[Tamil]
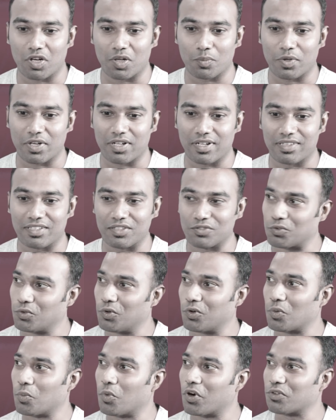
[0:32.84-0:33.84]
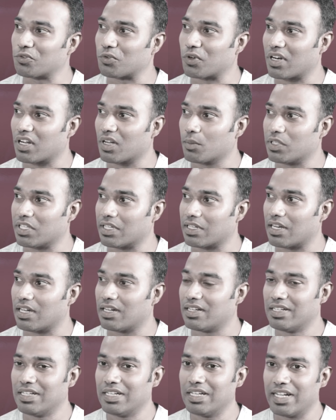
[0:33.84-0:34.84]
போடப்படுற அந்த ஸ்கோர் போர்டு சொல்கிறாங்க
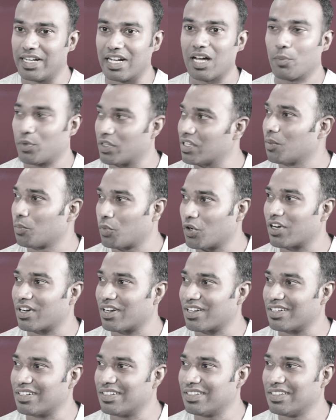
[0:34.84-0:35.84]
ஏன்னா அப்படி தான் போடுறாங்க